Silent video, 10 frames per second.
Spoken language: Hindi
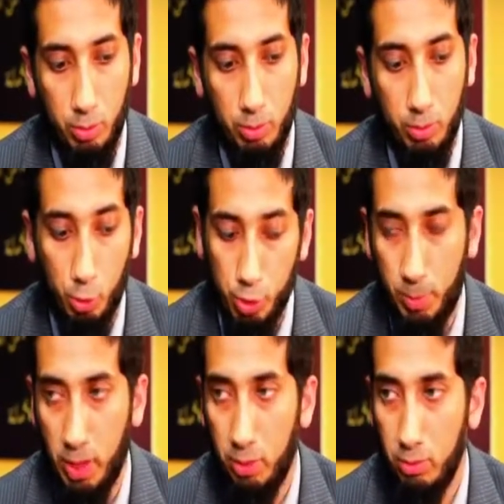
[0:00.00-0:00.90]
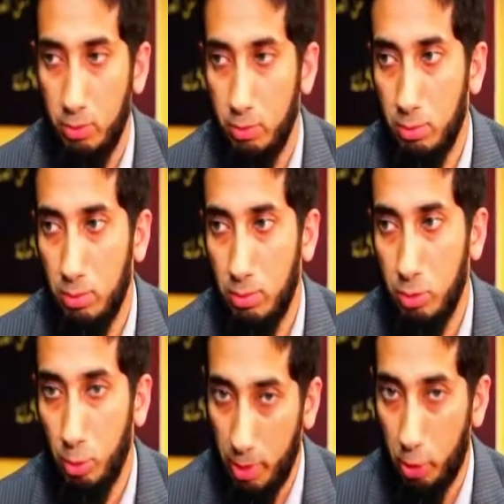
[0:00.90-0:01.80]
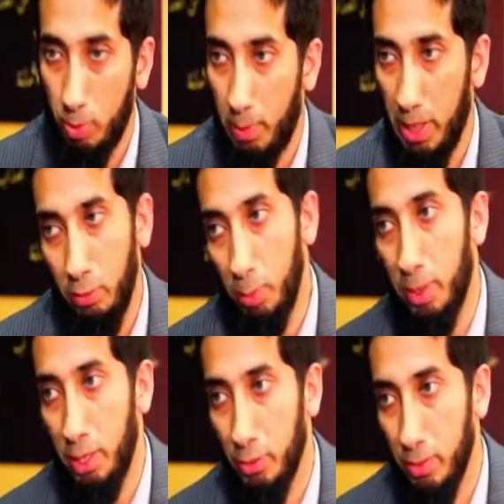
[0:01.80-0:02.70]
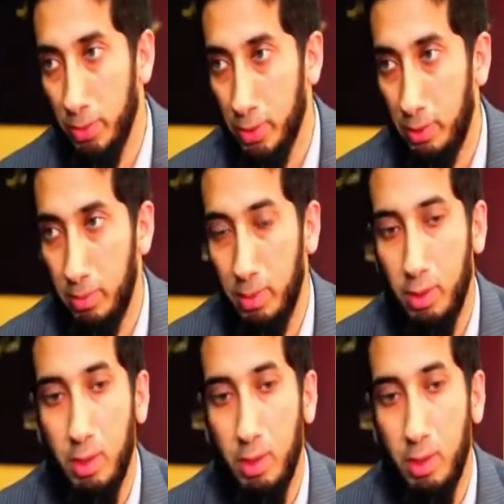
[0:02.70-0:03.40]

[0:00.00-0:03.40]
तुम कोर्स पढ़ाओ जो मैंने तुम्हें पढ़ाया वही पढ़ा दो कम अज़ कम